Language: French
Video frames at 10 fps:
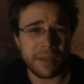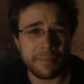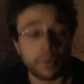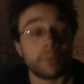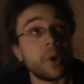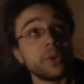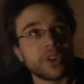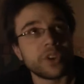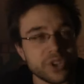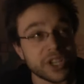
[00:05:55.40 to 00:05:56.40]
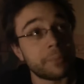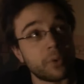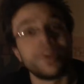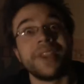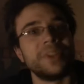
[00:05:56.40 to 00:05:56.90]
quand même. Bon, pas autant que le
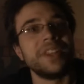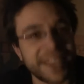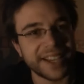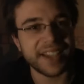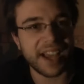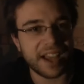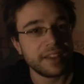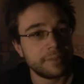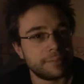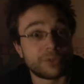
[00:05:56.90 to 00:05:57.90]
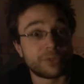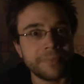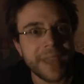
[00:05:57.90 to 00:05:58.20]
Japon, oui, on y viendra. Mais tout de